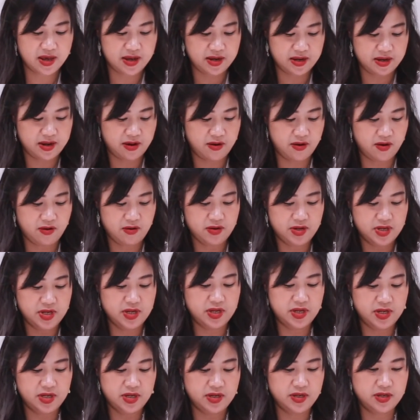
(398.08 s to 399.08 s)
เดี๋ยวรอนี้
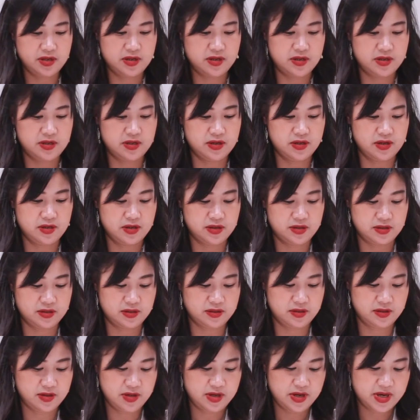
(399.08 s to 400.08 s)
นิดนึง
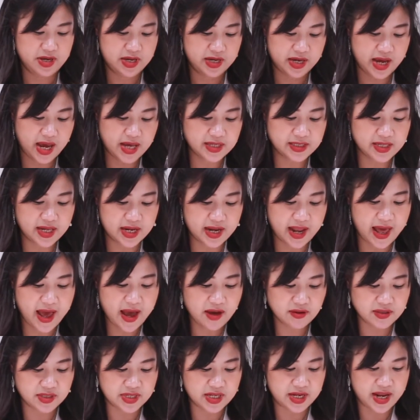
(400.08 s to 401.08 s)
ใกล้เสร็จแล้
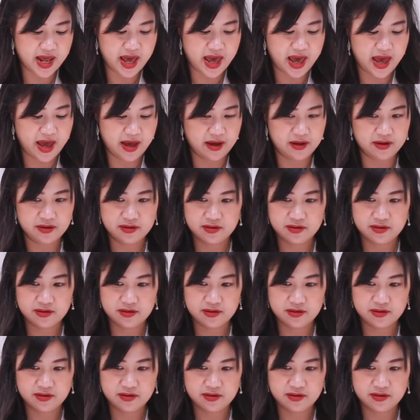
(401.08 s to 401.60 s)
วสีแดง